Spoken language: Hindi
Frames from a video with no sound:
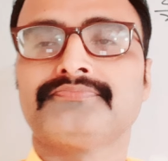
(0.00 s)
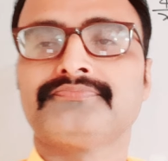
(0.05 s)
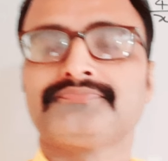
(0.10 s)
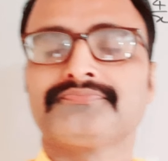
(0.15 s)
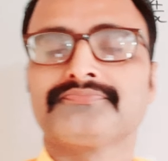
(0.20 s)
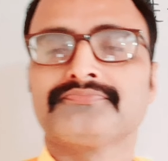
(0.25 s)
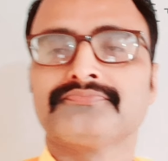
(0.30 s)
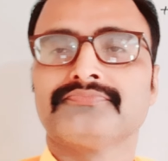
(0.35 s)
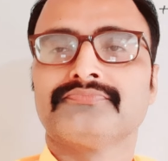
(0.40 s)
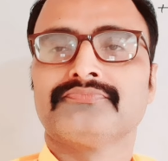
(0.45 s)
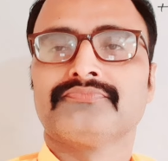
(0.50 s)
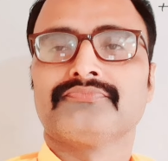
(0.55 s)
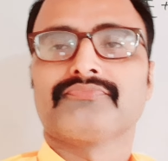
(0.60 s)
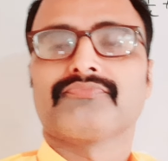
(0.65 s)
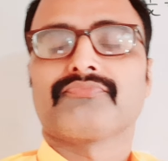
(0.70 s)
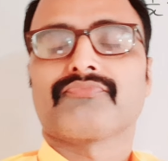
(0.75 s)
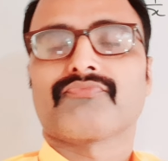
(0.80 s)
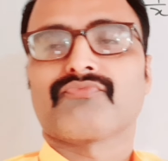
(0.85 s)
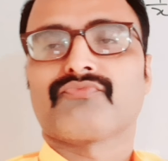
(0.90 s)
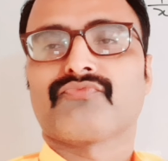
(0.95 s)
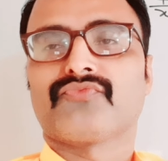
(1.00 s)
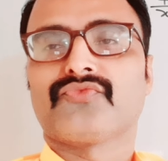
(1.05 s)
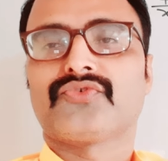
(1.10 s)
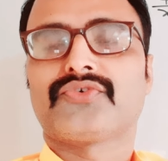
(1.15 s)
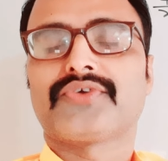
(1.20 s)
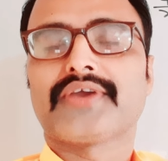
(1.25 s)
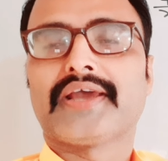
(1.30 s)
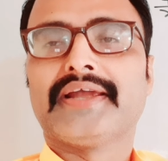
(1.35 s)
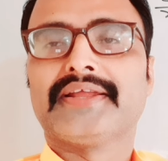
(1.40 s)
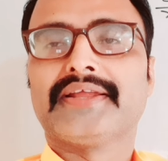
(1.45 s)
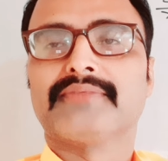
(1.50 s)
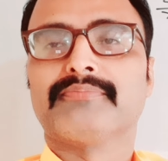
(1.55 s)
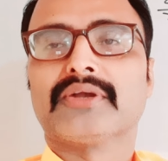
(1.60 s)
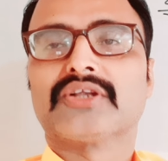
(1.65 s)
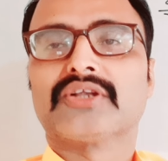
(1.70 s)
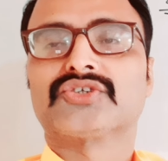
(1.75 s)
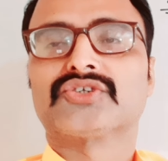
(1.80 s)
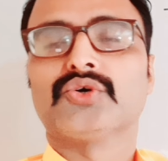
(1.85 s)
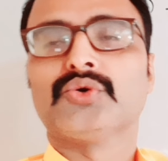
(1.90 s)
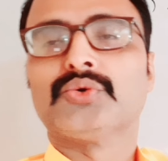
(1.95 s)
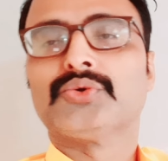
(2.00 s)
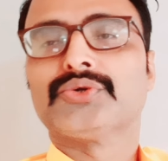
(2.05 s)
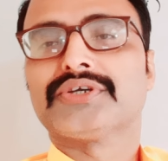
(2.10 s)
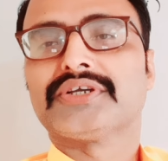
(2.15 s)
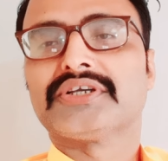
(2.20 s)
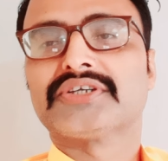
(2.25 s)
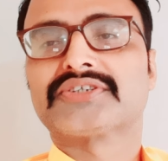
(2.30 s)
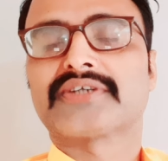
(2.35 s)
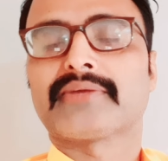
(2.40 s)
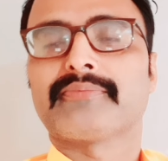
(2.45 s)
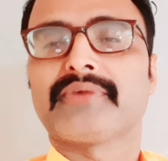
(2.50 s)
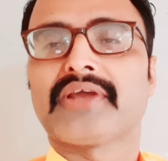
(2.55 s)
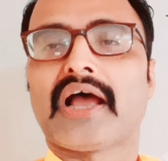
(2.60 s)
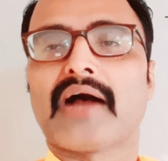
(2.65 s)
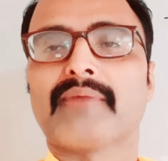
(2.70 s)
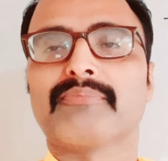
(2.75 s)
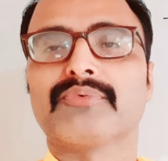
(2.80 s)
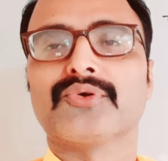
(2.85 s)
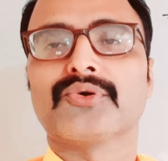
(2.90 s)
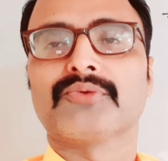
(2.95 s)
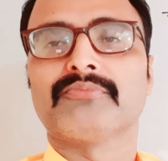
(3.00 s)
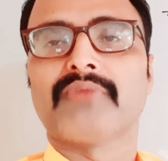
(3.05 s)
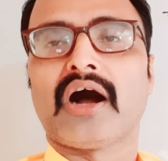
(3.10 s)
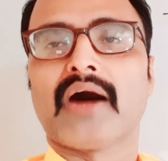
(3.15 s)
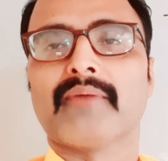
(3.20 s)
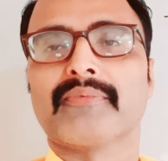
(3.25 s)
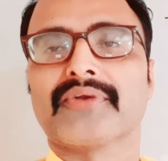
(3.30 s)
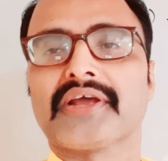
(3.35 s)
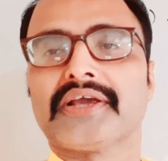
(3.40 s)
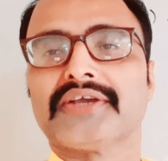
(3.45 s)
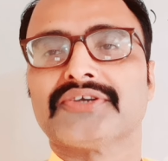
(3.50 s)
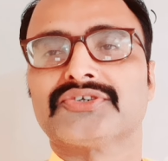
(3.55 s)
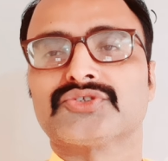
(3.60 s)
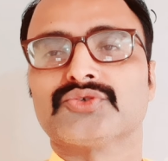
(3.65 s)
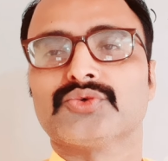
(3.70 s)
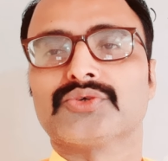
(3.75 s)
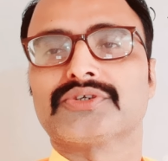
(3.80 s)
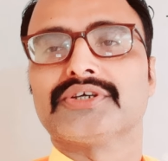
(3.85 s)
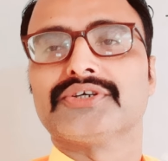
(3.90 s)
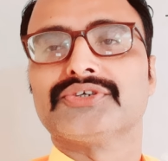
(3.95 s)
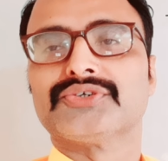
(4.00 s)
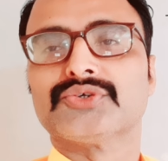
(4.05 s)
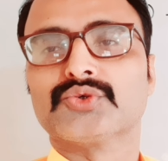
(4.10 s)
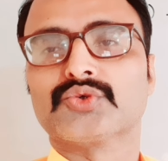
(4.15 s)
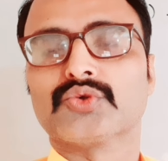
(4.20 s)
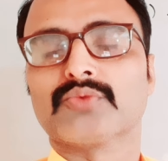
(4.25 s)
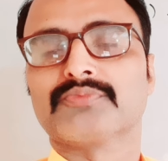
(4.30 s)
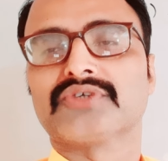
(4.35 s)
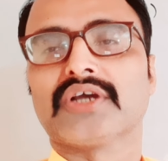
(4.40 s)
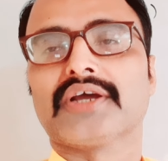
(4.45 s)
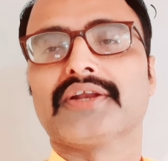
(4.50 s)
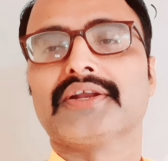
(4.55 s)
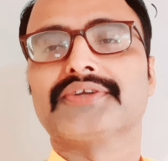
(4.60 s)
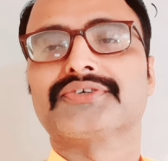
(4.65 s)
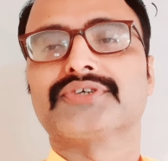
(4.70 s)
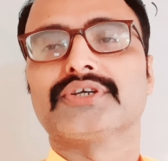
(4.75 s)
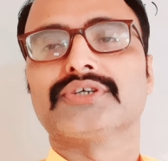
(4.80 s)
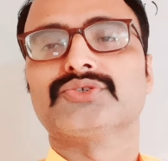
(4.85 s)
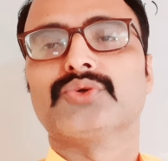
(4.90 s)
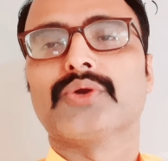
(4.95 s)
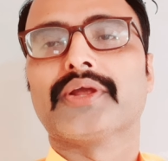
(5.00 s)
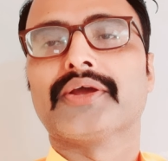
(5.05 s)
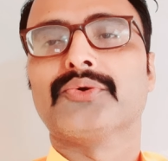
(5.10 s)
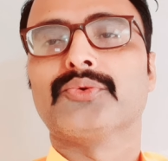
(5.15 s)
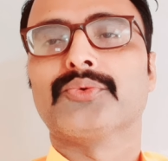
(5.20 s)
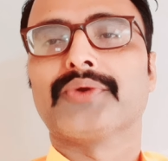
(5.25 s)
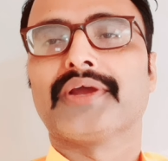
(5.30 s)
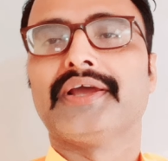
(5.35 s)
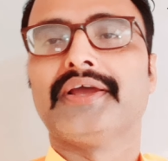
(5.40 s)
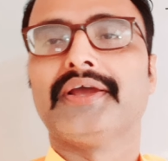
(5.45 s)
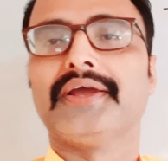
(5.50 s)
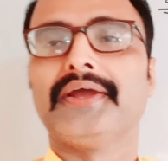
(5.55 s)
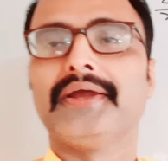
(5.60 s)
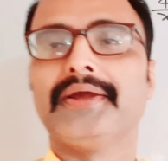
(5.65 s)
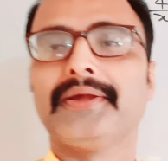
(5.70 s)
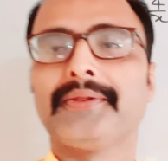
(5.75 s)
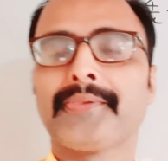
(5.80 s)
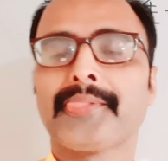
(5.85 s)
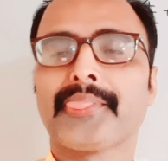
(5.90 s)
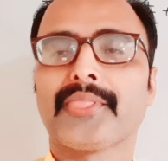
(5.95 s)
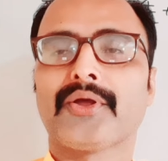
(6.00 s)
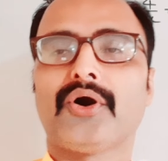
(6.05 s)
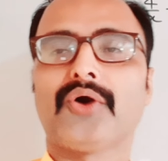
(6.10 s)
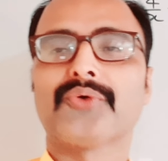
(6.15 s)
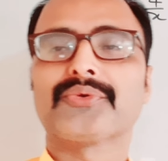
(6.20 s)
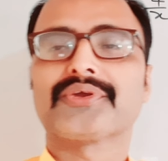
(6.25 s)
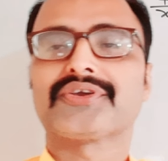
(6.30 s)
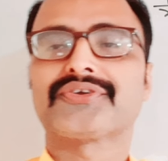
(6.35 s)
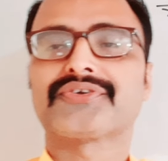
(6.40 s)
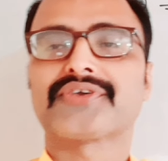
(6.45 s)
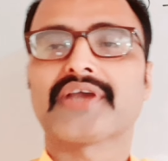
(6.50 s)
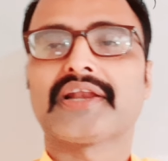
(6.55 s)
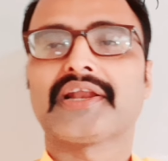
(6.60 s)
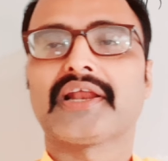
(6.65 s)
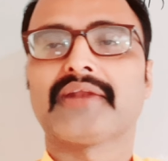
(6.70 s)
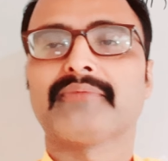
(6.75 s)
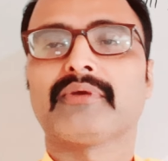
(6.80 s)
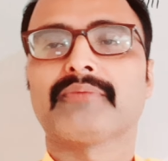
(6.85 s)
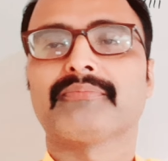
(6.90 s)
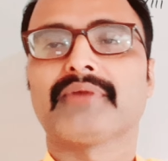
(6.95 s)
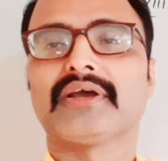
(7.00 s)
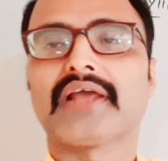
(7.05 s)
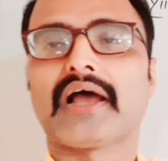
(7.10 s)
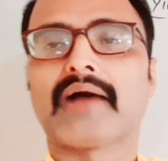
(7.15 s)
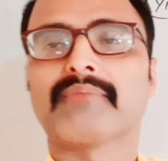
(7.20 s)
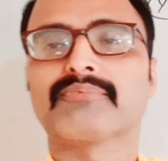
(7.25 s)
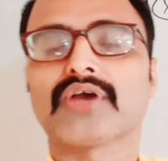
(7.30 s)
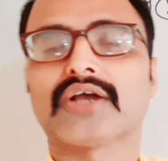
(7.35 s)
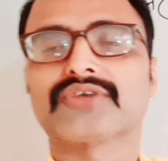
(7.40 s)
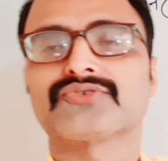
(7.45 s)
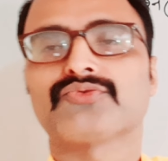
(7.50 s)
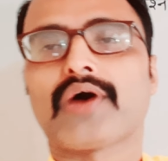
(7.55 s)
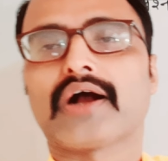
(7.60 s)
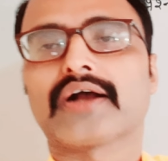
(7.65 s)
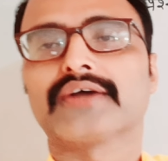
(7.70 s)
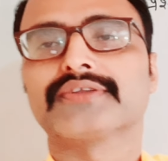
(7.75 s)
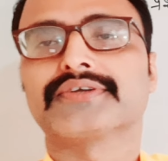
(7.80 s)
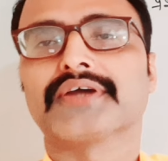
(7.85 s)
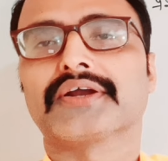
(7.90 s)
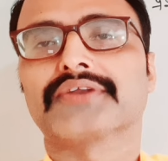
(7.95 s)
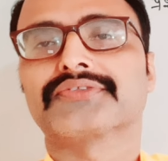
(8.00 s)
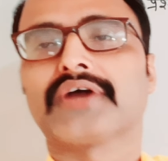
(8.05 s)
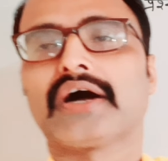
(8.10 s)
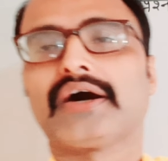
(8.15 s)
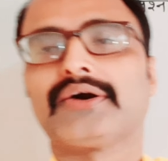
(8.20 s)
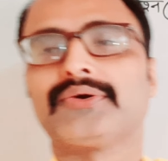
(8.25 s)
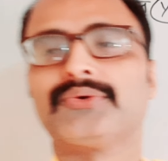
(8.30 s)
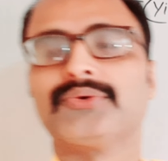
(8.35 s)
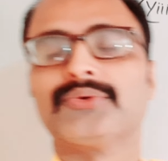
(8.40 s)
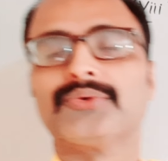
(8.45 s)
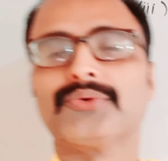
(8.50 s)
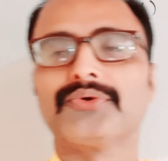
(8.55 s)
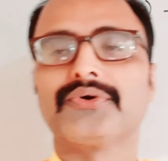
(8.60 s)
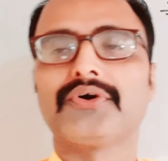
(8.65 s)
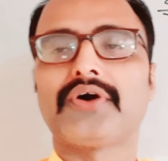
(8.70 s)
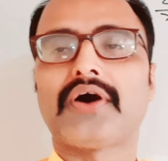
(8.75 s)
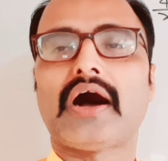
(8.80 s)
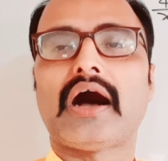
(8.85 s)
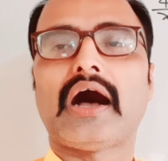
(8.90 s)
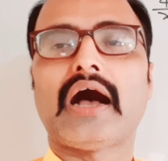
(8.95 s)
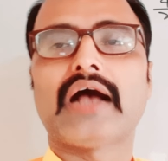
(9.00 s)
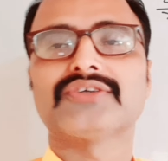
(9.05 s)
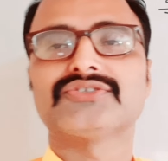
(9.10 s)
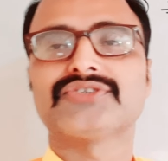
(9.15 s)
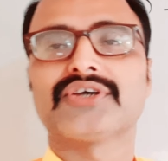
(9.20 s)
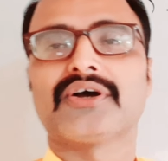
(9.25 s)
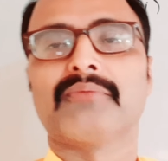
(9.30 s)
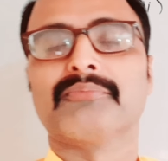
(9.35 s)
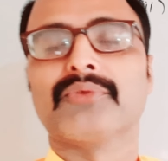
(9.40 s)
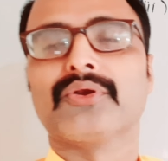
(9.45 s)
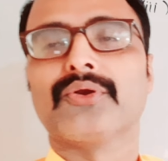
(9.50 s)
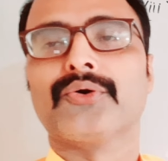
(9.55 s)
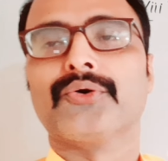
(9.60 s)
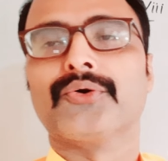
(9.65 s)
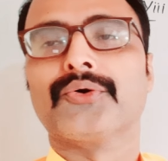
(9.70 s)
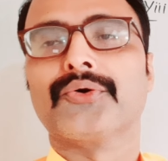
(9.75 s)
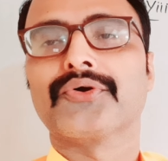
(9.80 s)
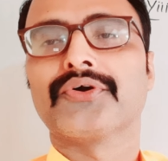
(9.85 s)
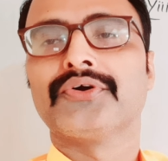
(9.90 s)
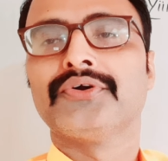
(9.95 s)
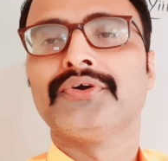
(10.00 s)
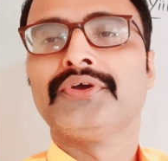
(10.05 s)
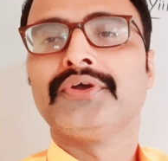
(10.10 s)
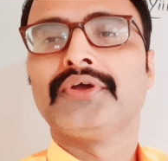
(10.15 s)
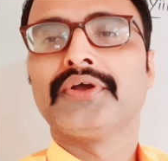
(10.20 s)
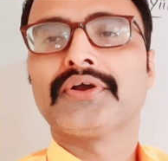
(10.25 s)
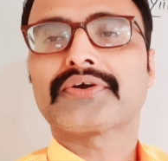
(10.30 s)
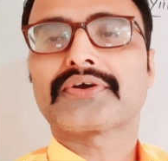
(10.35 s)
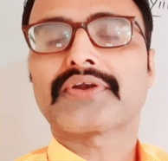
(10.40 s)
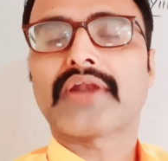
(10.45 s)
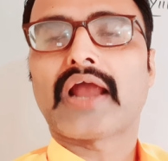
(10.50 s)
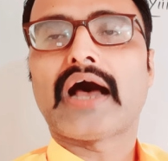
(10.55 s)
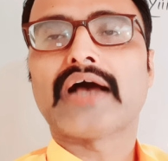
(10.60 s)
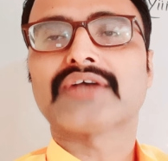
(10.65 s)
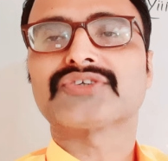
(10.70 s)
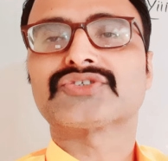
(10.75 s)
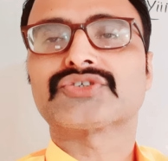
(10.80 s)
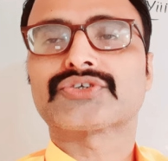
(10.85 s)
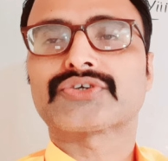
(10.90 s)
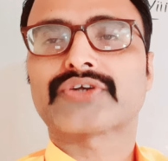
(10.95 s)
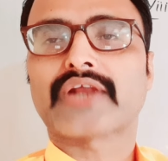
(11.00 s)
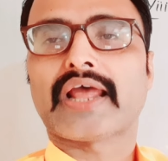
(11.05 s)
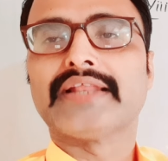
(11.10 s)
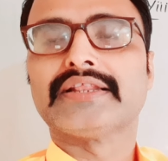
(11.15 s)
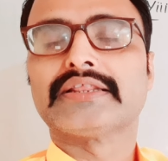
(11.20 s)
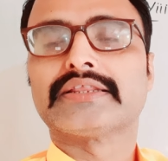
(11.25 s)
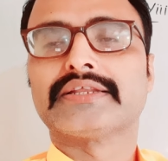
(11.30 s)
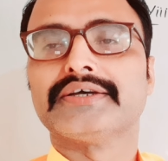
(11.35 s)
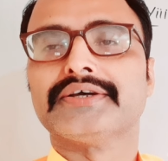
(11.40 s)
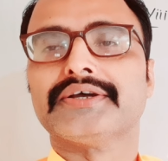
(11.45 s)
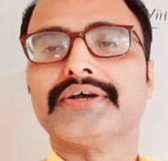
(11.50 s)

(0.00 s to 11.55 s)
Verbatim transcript: चयनित बच्चों इस समय आप लोग महामना इंस्टीट्यूट के यूट्यूब चैनल से जुड़े हुए हैं और इस चैनल में मैं आपका स्वागत करता हूं आज हम लोग क्लास टेंथ